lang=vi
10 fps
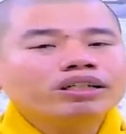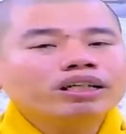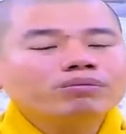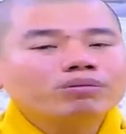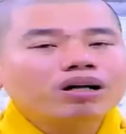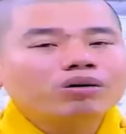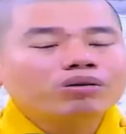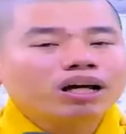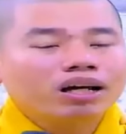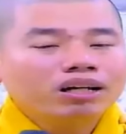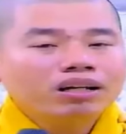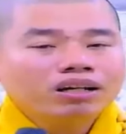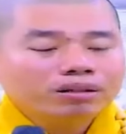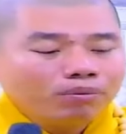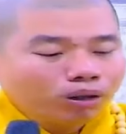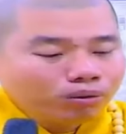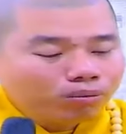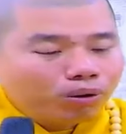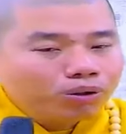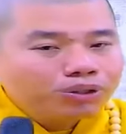nhà nước một câu là mỗi
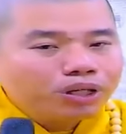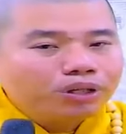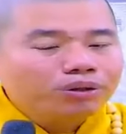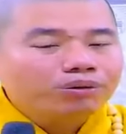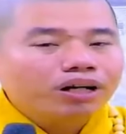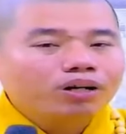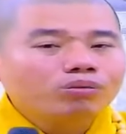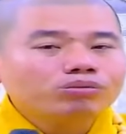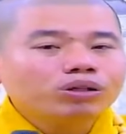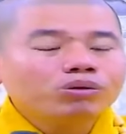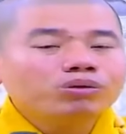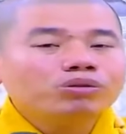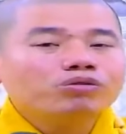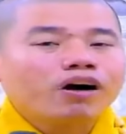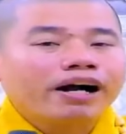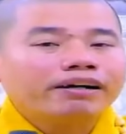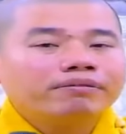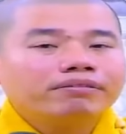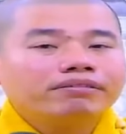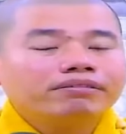một buổi chiều là cùng tu khoảng
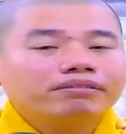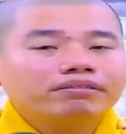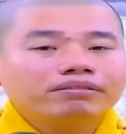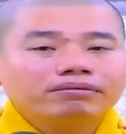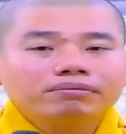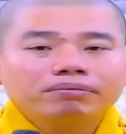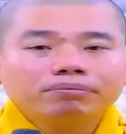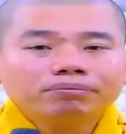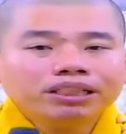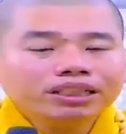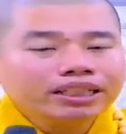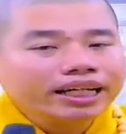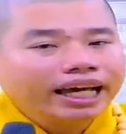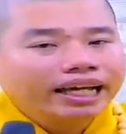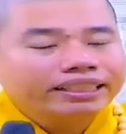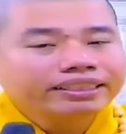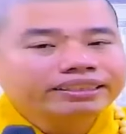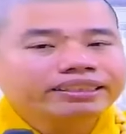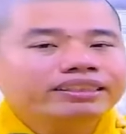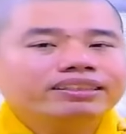10.000
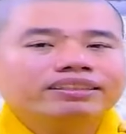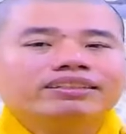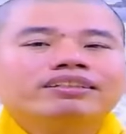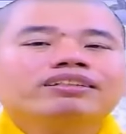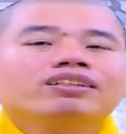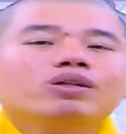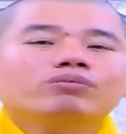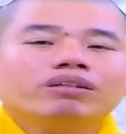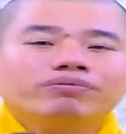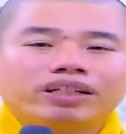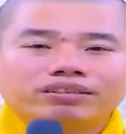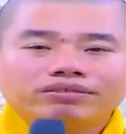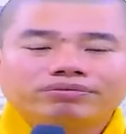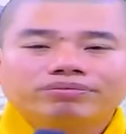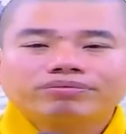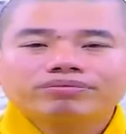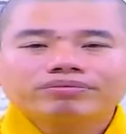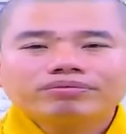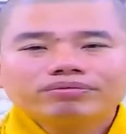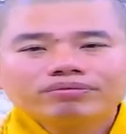người được cùng niệm Phật
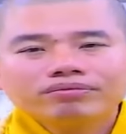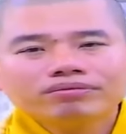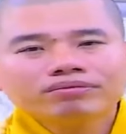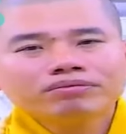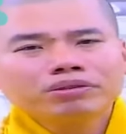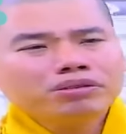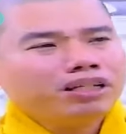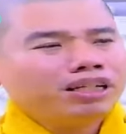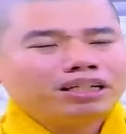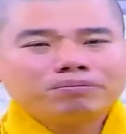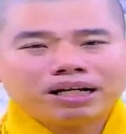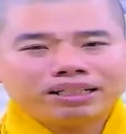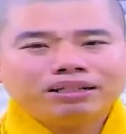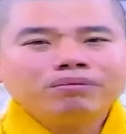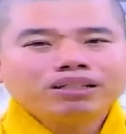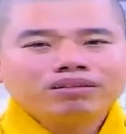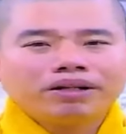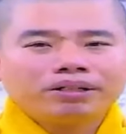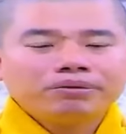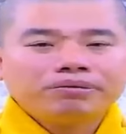có nghĩa là nó mạnh đến mức như
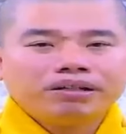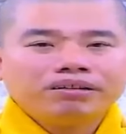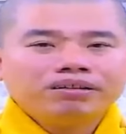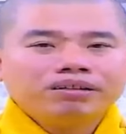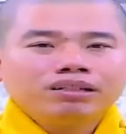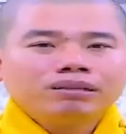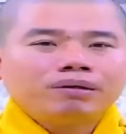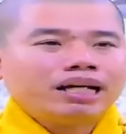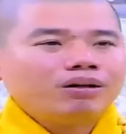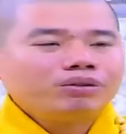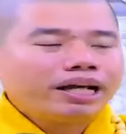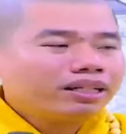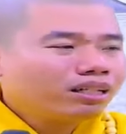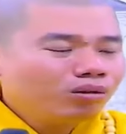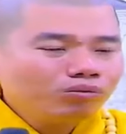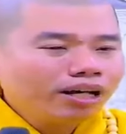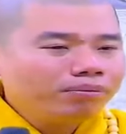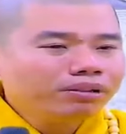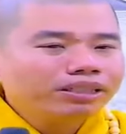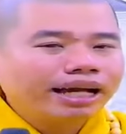vậy đó quý vị mà đạo tràng nó không phải
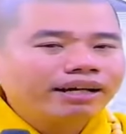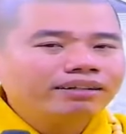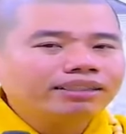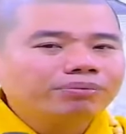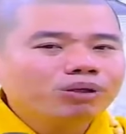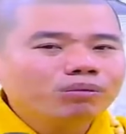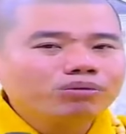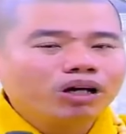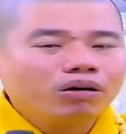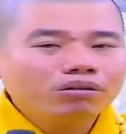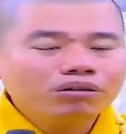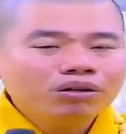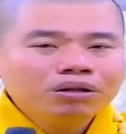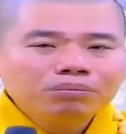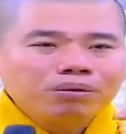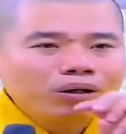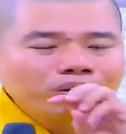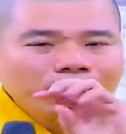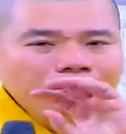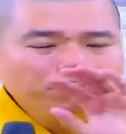là 10.000 người tập trung một chỗ mà
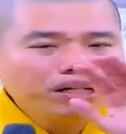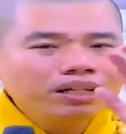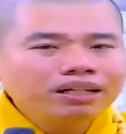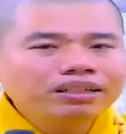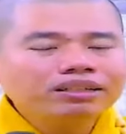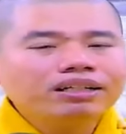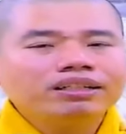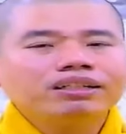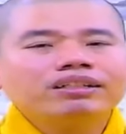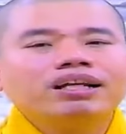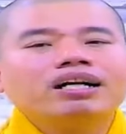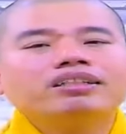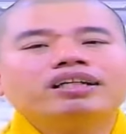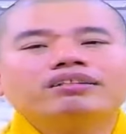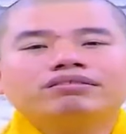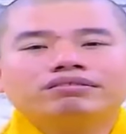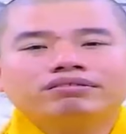nó khắp nơi nơi nơi nơi nơi nơi hết trơn